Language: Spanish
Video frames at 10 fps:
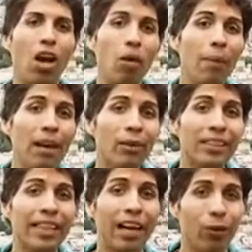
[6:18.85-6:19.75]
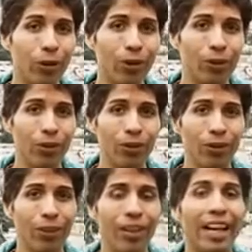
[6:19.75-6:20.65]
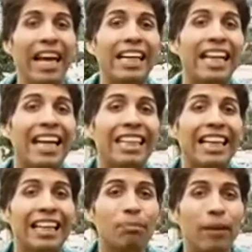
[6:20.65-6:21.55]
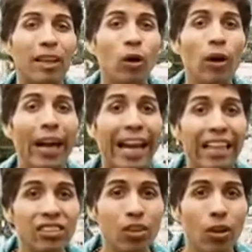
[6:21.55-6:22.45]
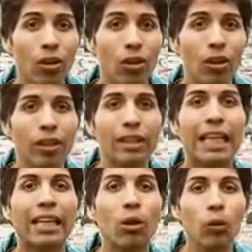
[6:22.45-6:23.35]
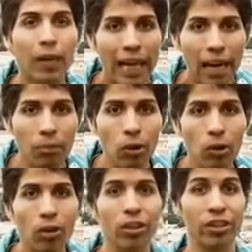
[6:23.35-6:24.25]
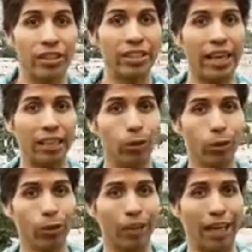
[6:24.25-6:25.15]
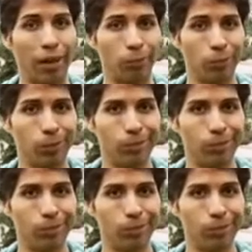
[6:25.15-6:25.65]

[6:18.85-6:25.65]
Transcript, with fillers: Lo malo es que a Gorco nadie le explicó eso de que un clavo saca otro clavo.